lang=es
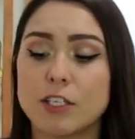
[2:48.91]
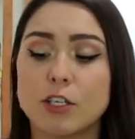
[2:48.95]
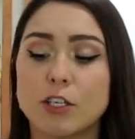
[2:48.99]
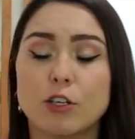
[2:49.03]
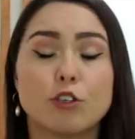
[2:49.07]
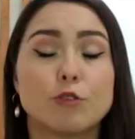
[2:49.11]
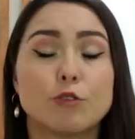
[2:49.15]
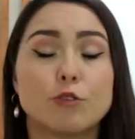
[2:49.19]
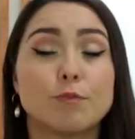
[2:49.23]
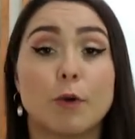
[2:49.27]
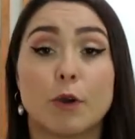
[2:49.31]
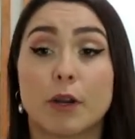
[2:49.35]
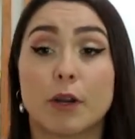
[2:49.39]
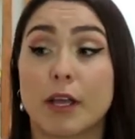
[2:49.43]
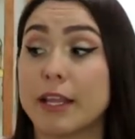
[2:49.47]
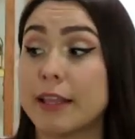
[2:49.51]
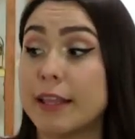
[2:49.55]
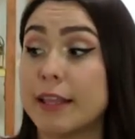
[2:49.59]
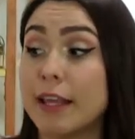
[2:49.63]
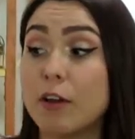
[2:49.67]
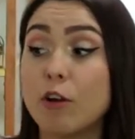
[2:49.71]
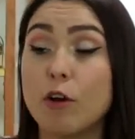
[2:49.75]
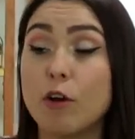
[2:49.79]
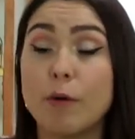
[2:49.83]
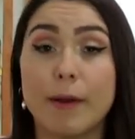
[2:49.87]
chicos, porque
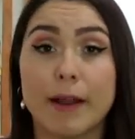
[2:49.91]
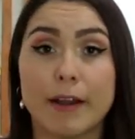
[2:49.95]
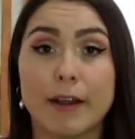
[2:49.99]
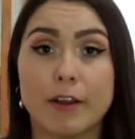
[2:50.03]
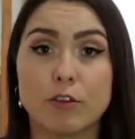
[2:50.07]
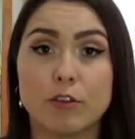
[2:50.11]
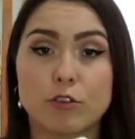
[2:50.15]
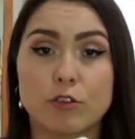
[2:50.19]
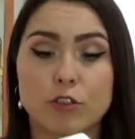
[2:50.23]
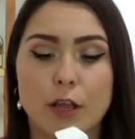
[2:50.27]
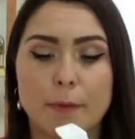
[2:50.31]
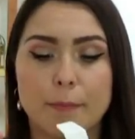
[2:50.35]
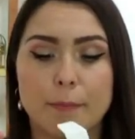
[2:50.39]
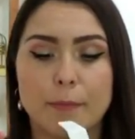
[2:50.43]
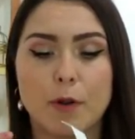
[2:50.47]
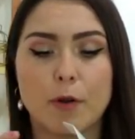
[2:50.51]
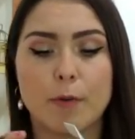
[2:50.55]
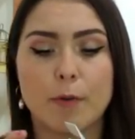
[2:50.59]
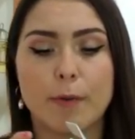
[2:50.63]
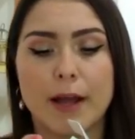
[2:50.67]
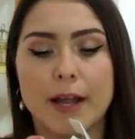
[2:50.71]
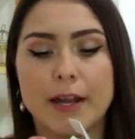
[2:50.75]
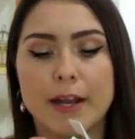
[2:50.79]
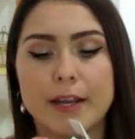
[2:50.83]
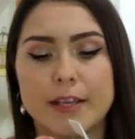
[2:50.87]
tengo varios que
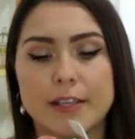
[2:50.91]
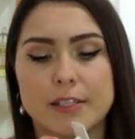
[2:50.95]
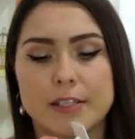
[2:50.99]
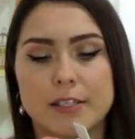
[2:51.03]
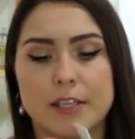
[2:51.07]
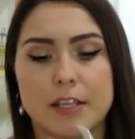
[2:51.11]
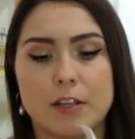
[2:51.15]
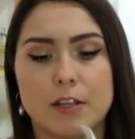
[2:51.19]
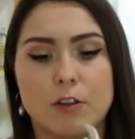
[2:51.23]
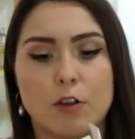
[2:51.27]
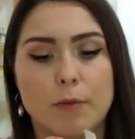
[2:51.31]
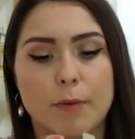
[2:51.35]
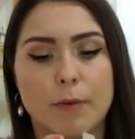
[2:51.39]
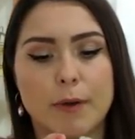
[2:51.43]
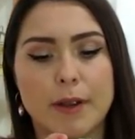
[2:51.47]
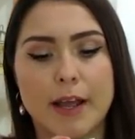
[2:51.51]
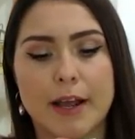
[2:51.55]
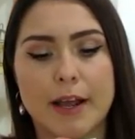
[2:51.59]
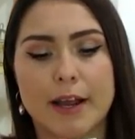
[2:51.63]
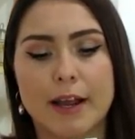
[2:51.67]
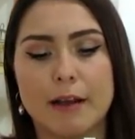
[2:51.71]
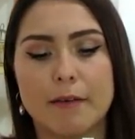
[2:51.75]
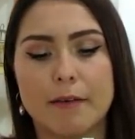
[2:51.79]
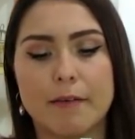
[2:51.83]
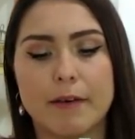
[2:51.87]
probar y si no voy
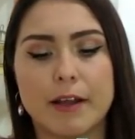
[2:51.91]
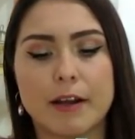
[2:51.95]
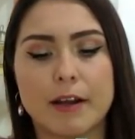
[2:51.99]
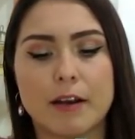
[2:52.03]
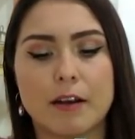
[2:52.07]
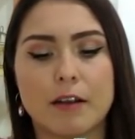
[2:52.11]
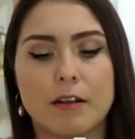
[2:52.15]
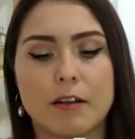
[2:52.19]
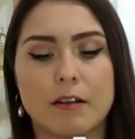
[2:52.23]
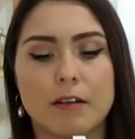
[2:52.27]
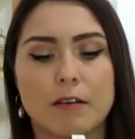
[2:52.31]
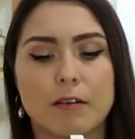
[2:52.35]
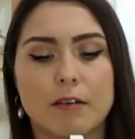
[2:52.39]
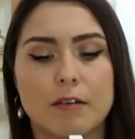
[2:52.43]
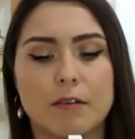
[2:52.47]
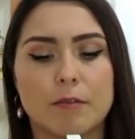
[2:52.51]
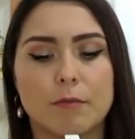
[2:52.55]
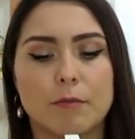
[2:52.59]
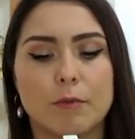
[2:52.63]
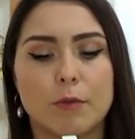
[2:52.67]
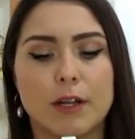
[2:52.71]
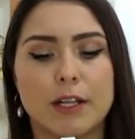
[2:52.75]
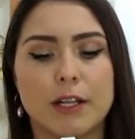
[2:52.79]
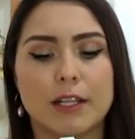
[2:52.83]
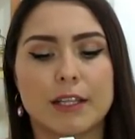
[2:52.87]
a acabar
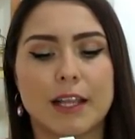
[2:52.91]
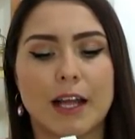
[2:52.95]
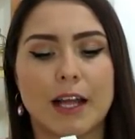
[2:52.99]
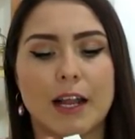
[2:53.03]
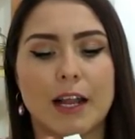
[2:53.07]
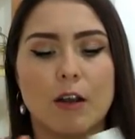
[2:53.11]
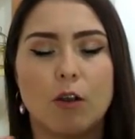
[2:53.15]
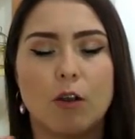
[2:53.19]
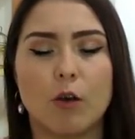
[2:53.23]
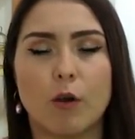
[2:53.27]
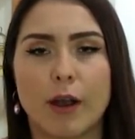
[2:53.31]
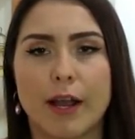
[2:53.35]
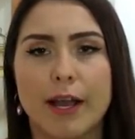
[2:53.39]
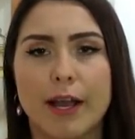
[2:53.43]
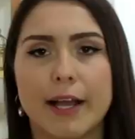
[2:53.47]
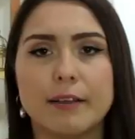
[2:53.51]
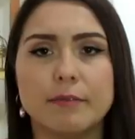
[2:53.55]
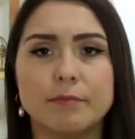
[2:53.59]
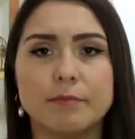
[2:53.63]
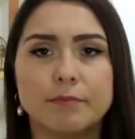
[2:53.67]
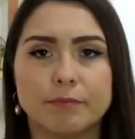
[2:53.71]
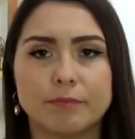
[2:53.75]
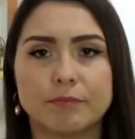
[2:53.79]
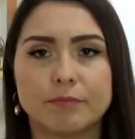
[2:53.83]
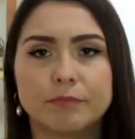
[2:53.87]
vuelta loca.
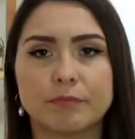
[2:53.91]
